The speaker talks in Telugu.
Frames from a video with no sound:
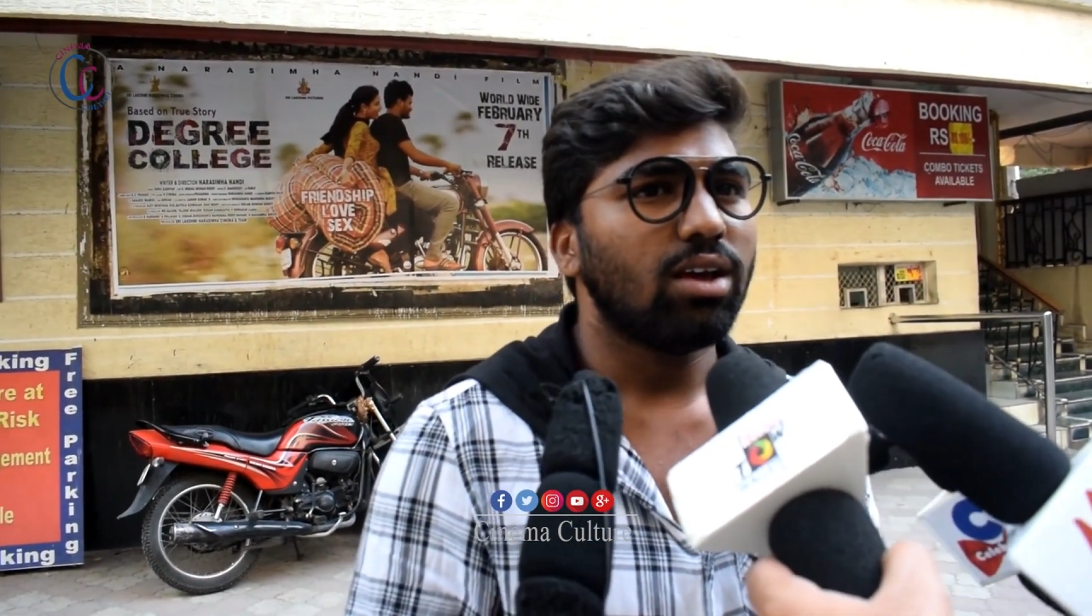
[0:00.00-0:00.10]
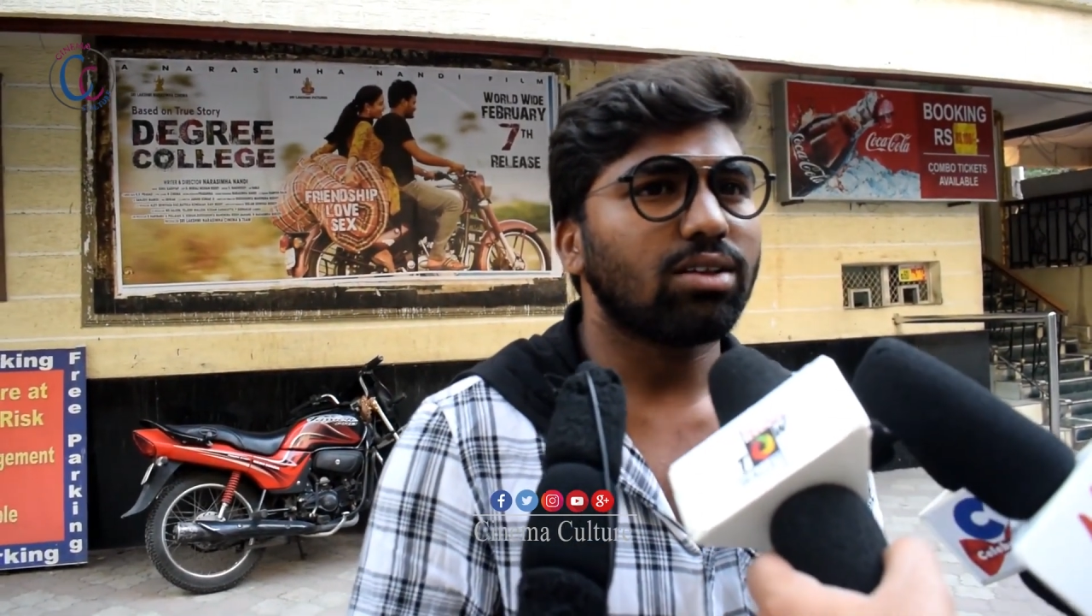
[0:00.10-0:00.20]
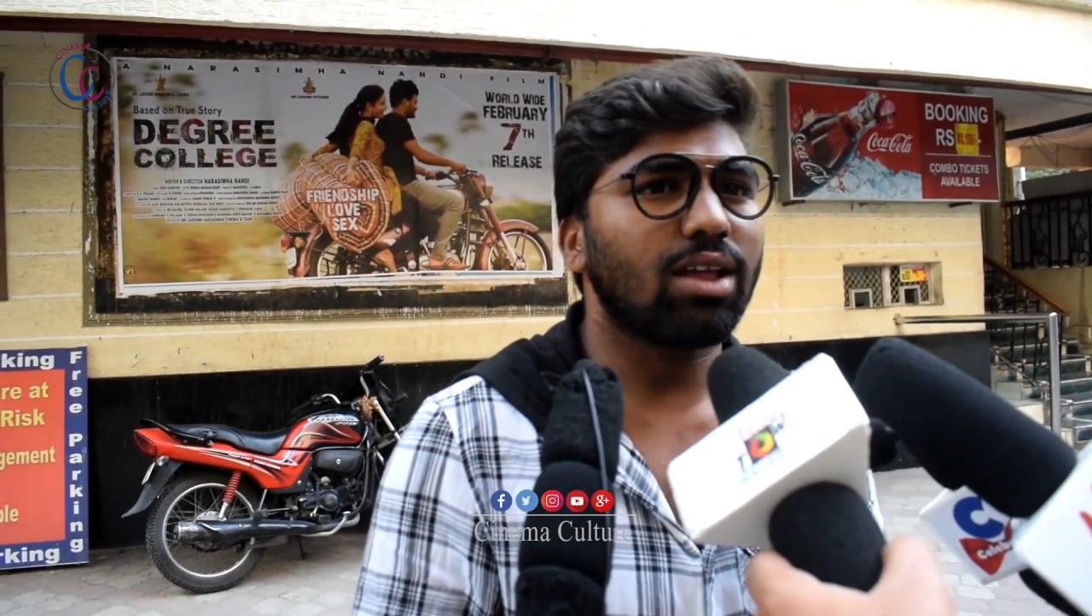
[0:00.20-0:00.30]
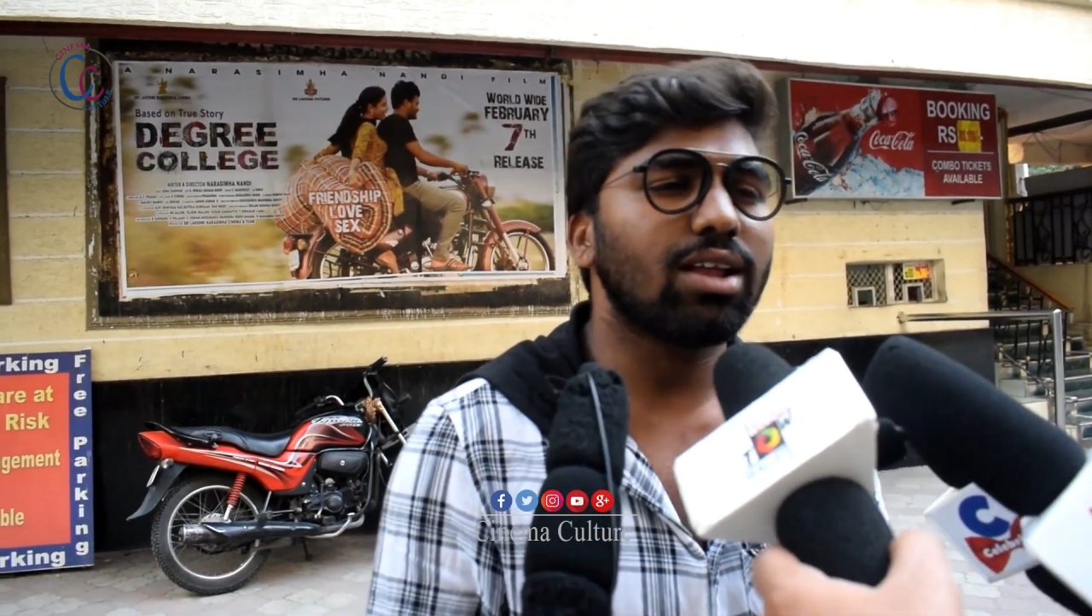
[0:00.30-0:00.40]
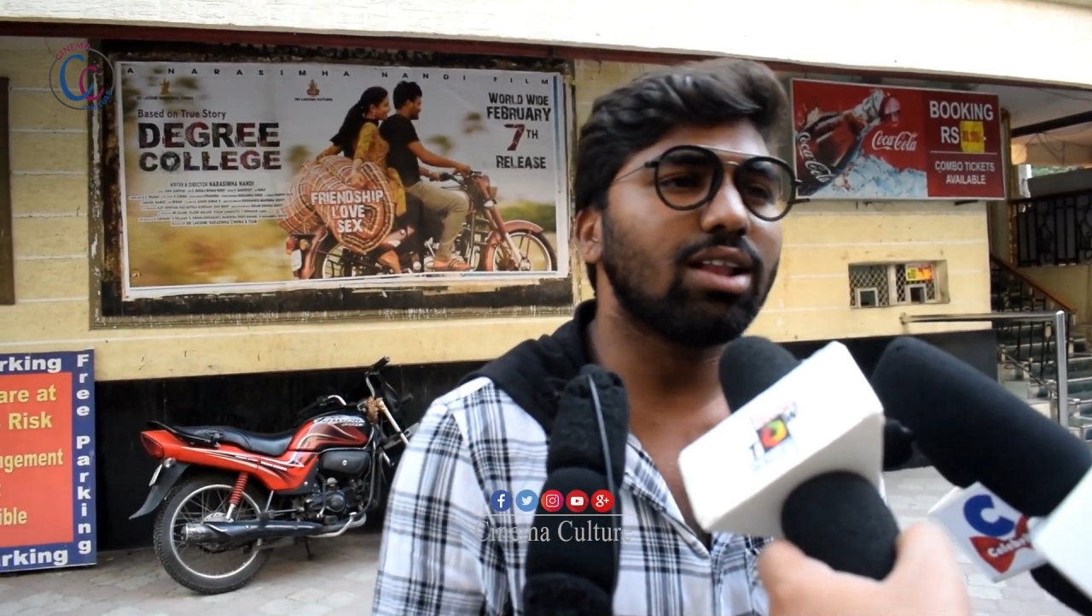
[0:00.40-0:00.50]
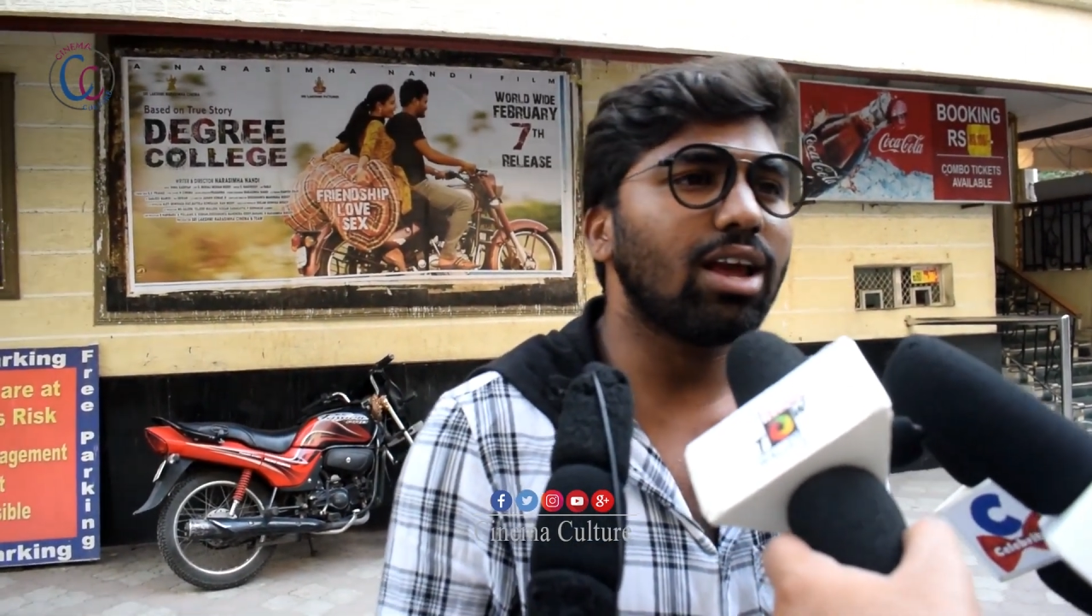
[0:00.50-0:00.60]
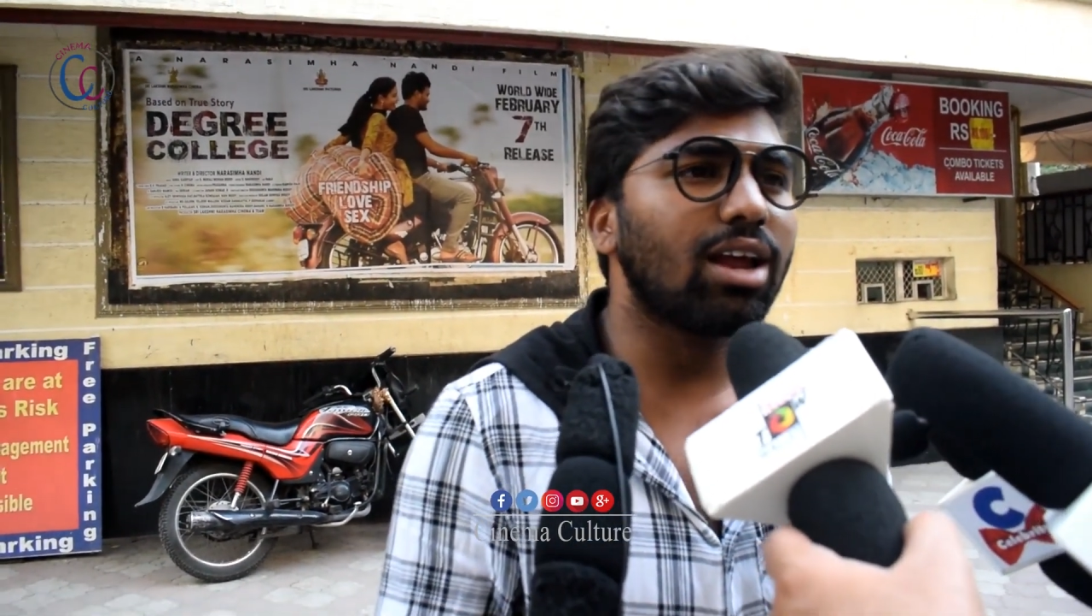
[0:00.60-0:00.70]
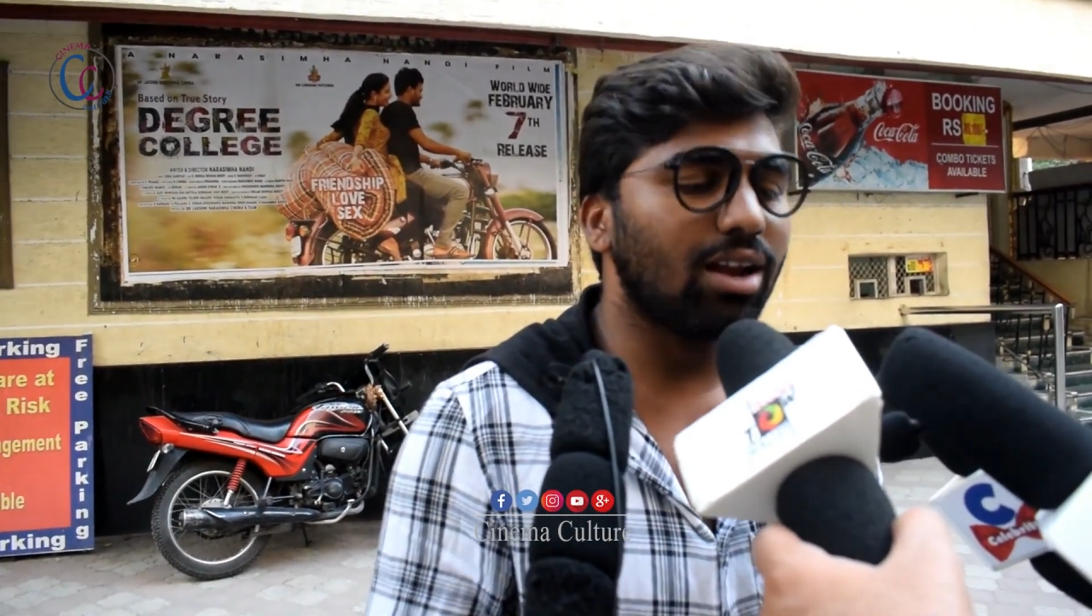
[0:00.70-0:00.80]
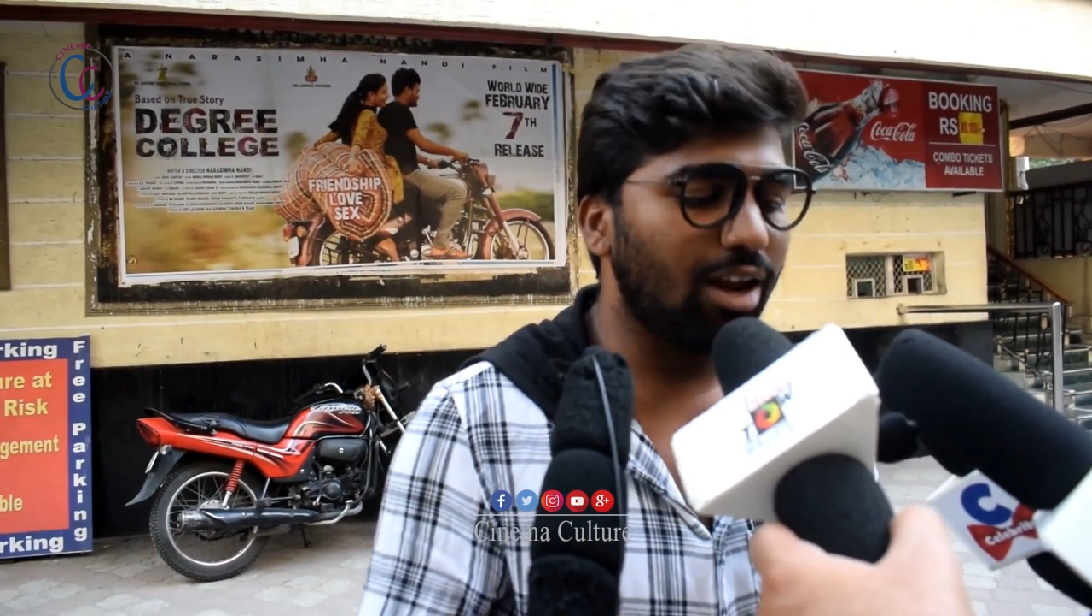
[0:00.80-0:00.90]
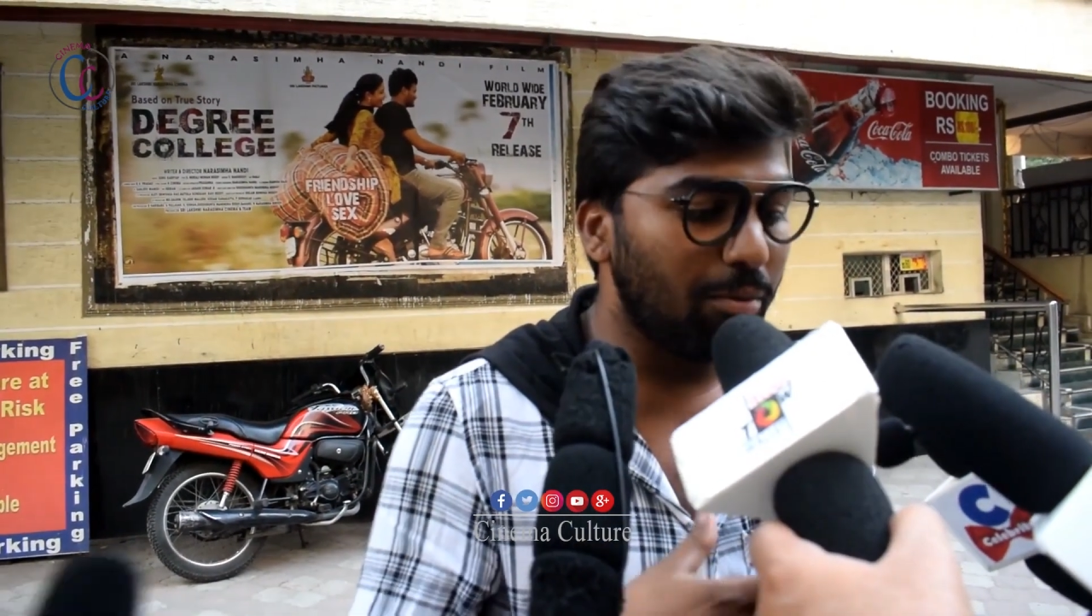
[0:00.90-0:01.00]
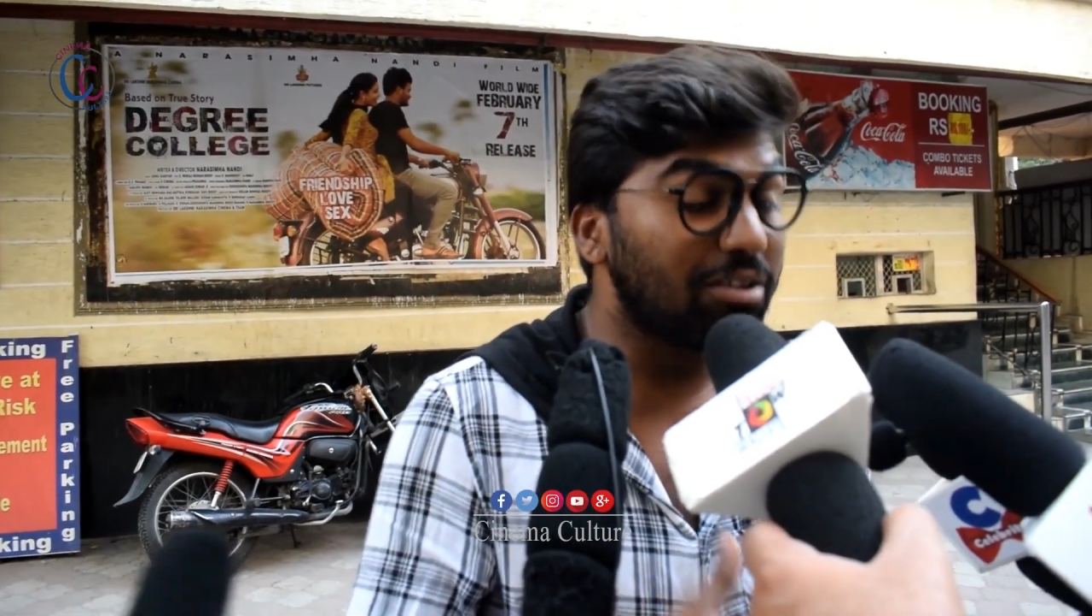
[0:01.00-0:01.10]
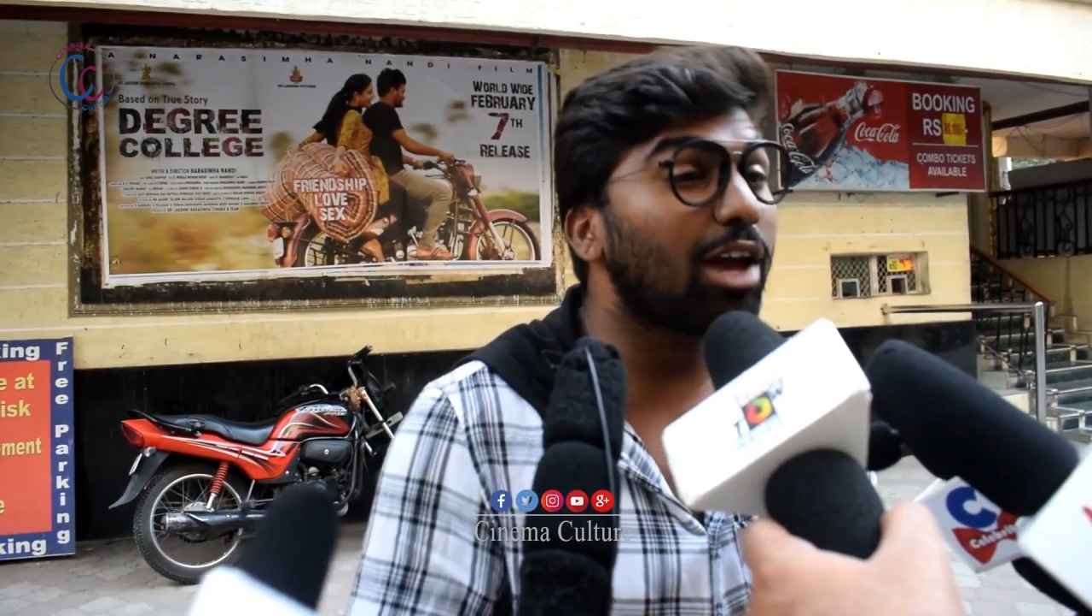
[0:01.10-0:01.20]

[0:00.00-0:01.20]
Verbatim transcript: సీరియస్లీ నేను మిస్